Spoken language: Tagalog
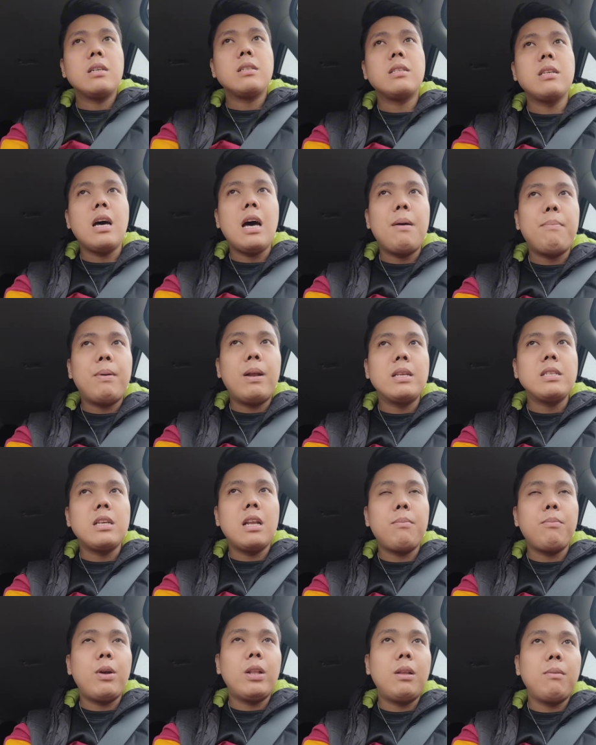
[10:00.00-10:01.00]
saka pa lang
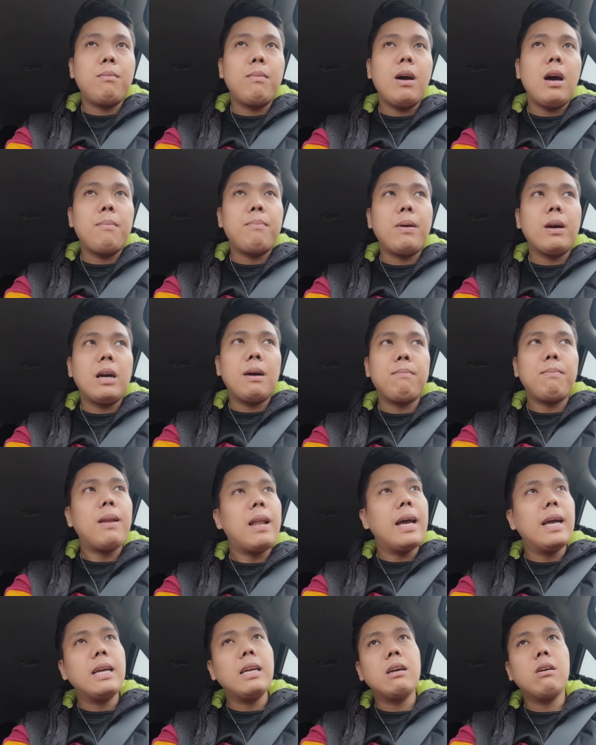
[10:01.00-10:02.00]
sila pwedeng
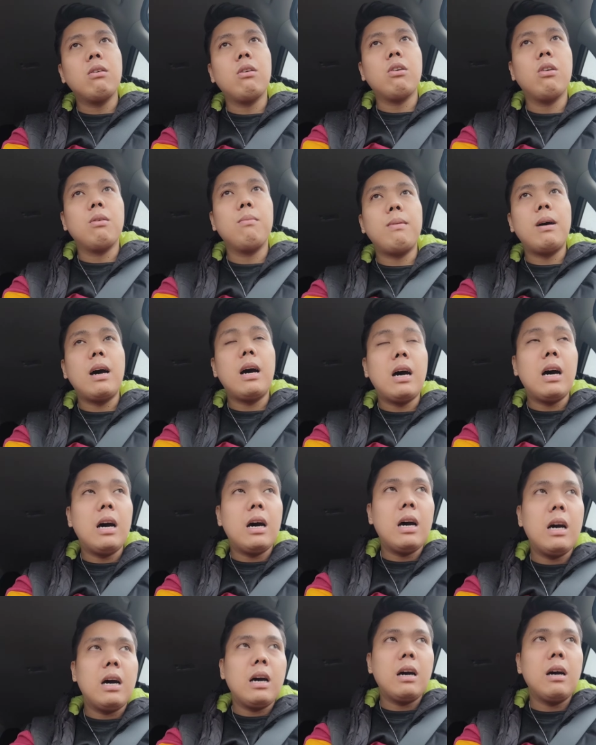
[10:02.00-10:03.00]
makapag-apply o ma
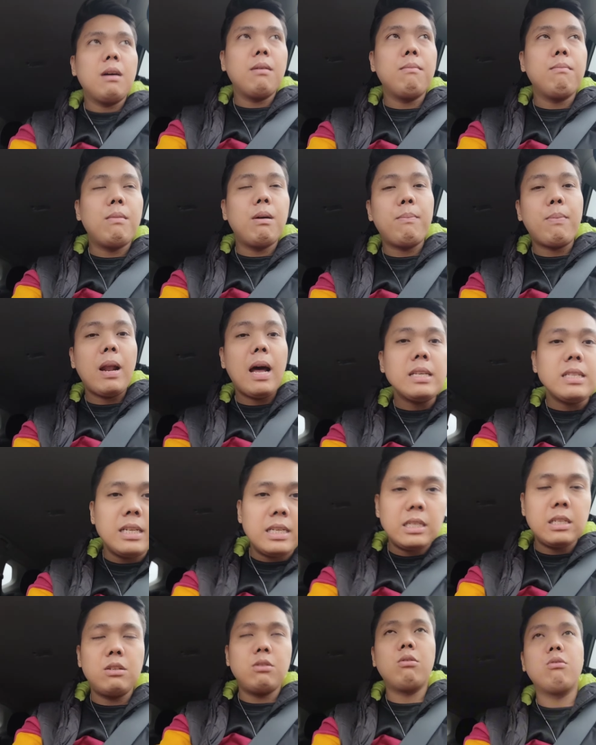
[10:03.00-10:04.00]

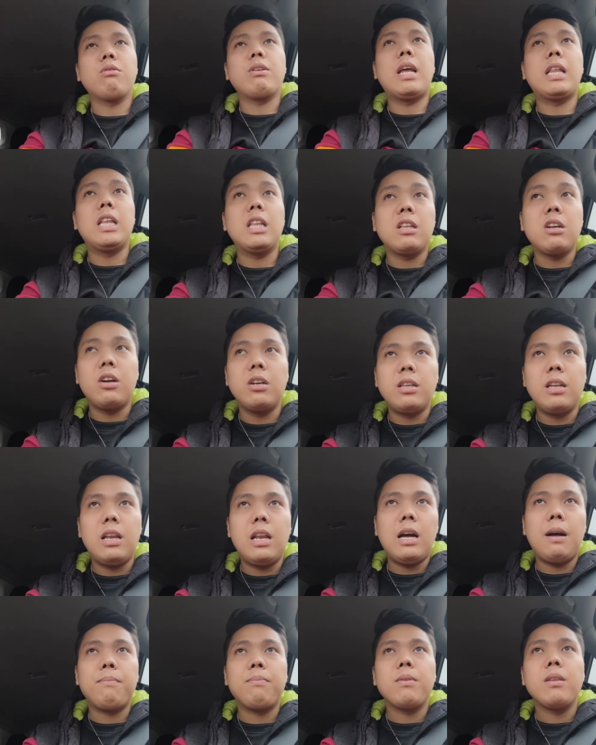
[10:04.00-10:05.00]
ma-process yung credit card
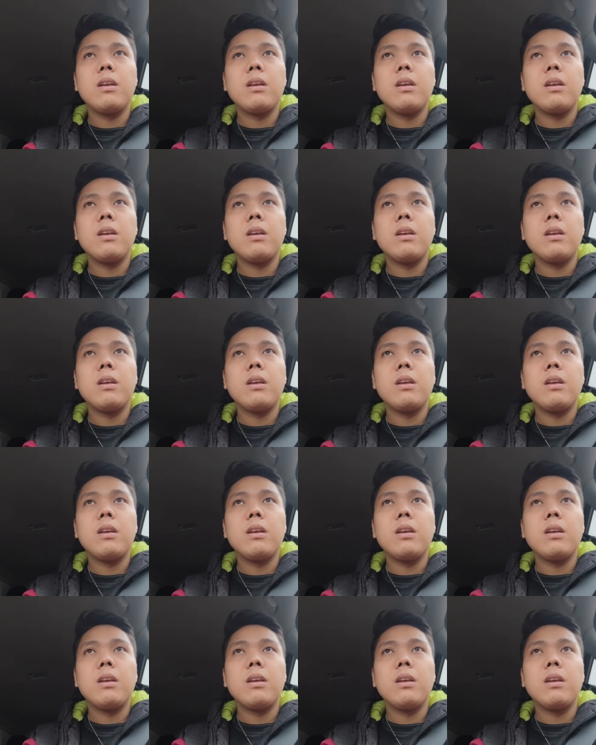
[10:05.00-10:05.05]
nila